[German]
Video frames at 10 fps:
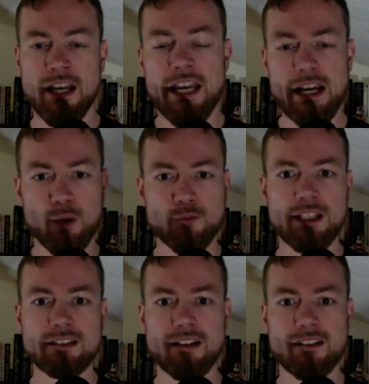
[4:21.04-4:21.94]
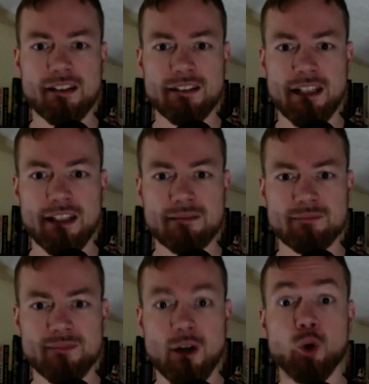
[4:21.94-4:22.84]
Er läuft Idris
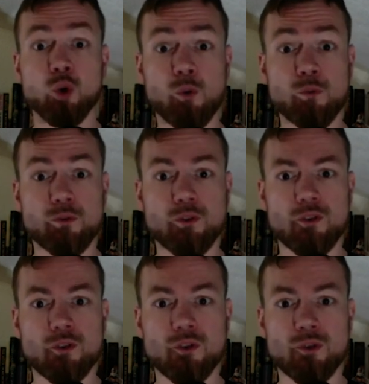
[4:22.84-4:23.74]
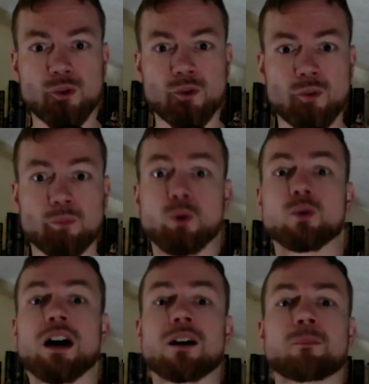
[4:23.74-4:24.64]
entgegen, ruft:
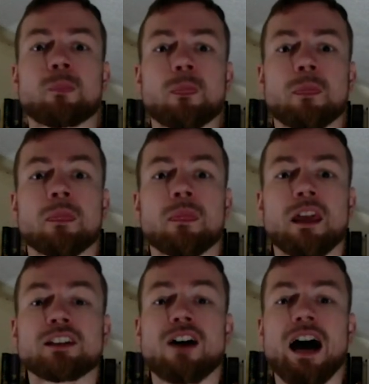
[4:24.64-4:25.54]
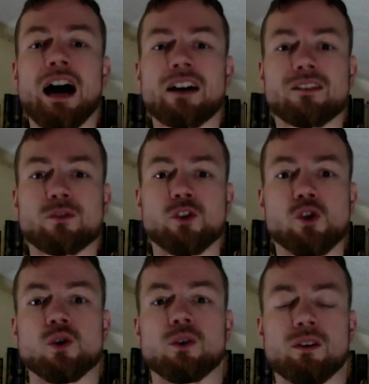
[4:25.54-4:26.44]
Bruder, ich wär heiß auf die
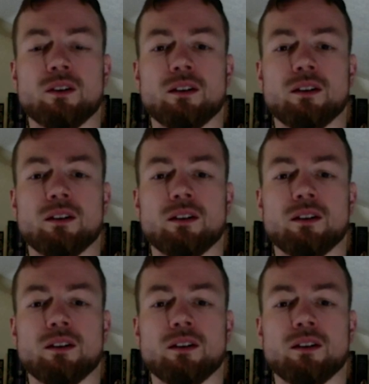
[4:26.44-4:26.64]
Show.